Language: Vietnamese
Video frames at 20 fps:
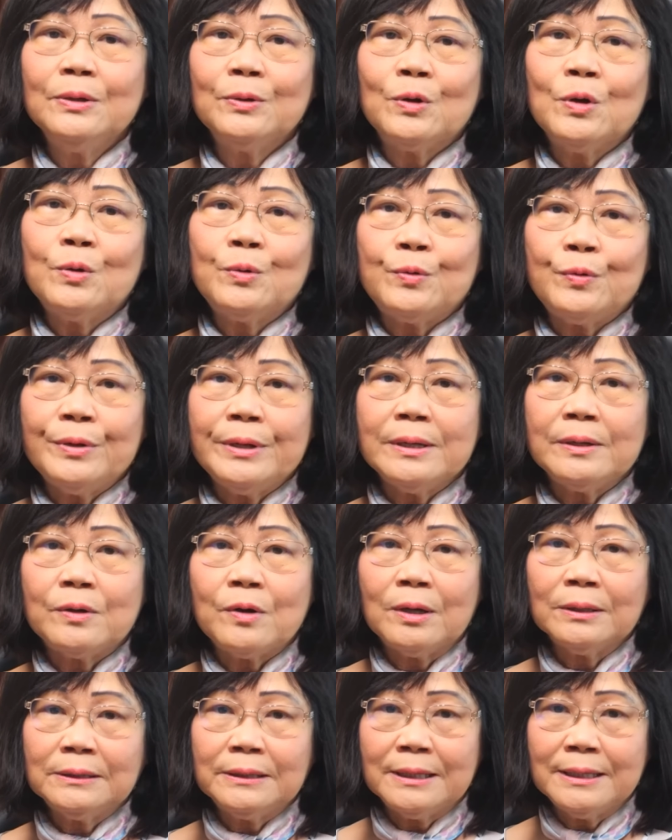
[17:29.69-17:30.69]
có quyền
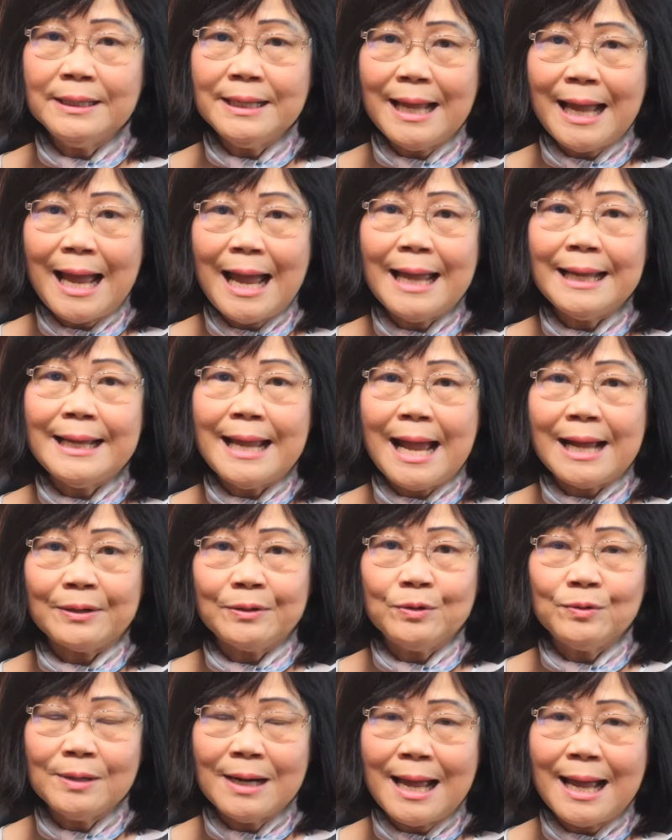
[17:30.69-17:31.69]
có tới 2.000
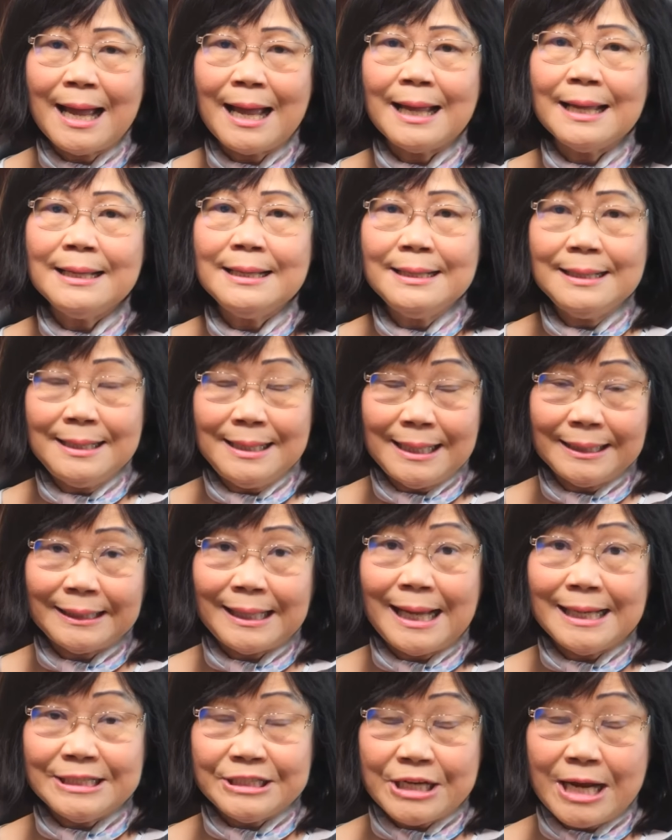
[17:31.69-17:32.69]
đô la là
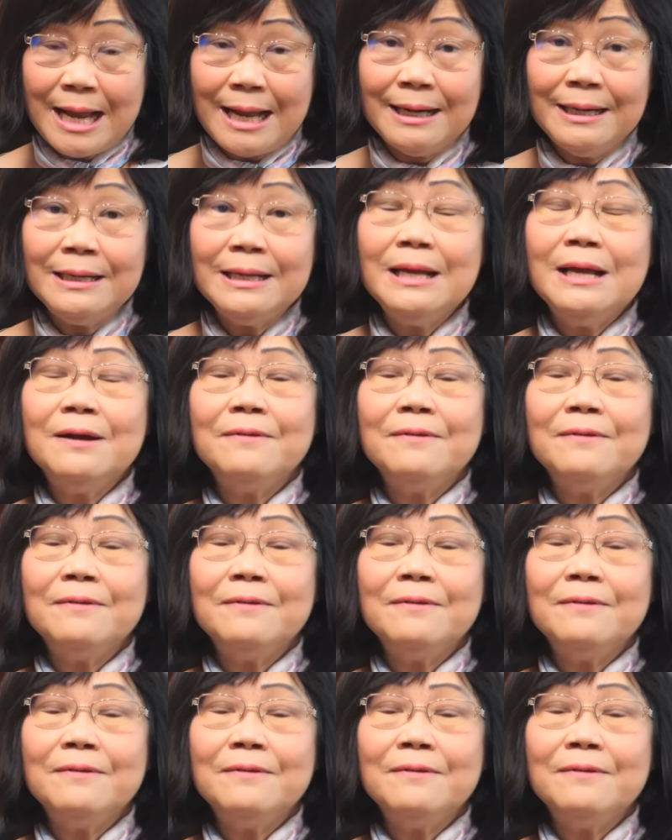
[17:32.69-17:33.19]
tài sản